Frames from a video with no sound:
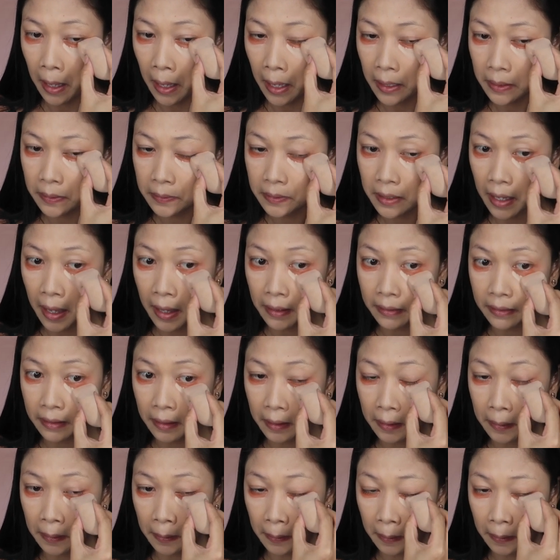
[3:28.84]
ano
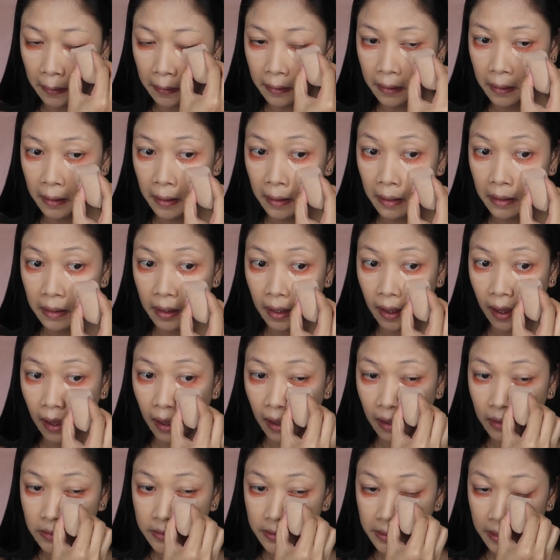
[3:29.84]
natin,
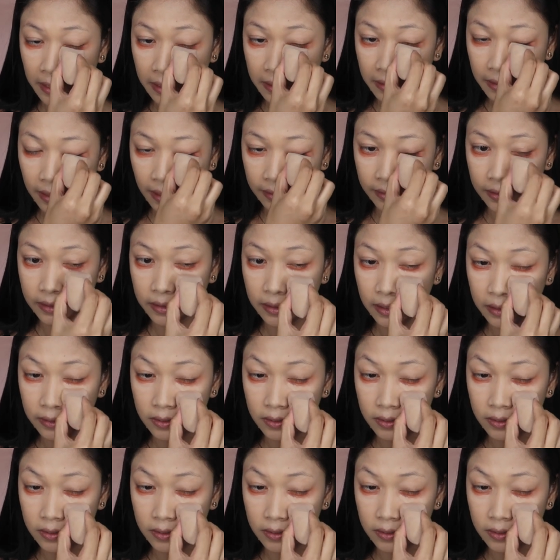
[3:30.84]
skin natin